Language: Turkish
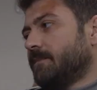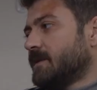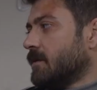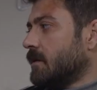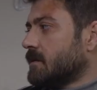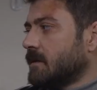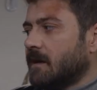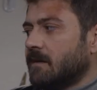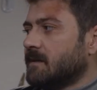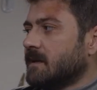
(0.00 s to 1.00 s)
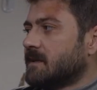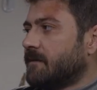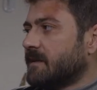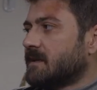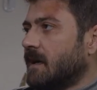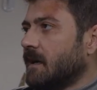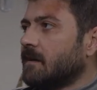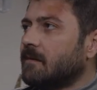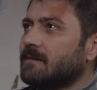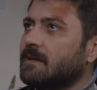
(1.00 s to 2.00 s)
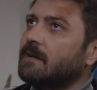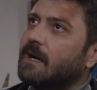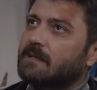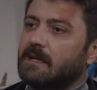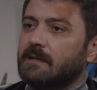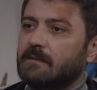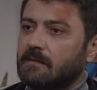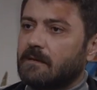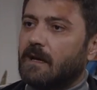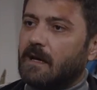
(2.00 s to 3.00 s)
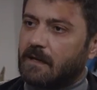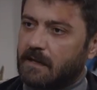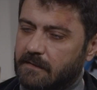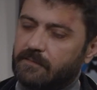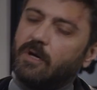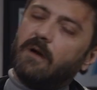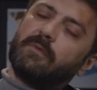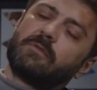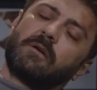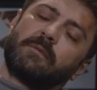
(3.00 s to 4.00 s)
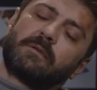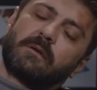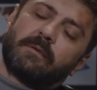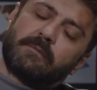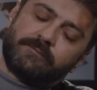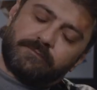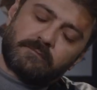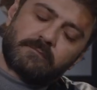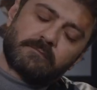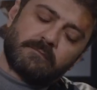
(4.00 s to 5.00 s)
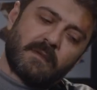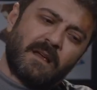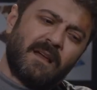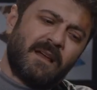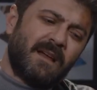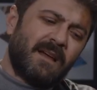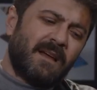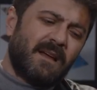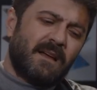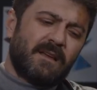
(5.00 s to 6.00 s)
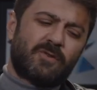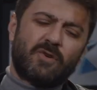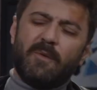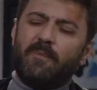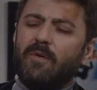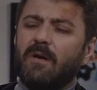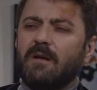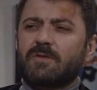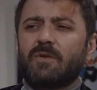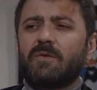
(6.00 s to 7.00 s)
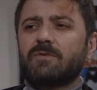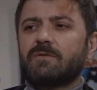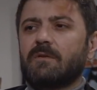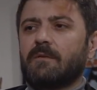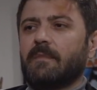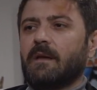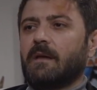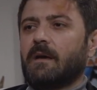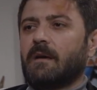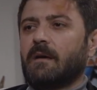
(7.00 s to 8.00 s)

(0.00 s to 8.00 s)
bir psikologsun ya. O yüzden sıfır saygı. O yüzden rahat rahat, rahat anlattım tabii. Abi köp oğlumdan yemedin yalnız bak deminden beri. orada Köp oğluna çok uyuz oluyorum ben ya.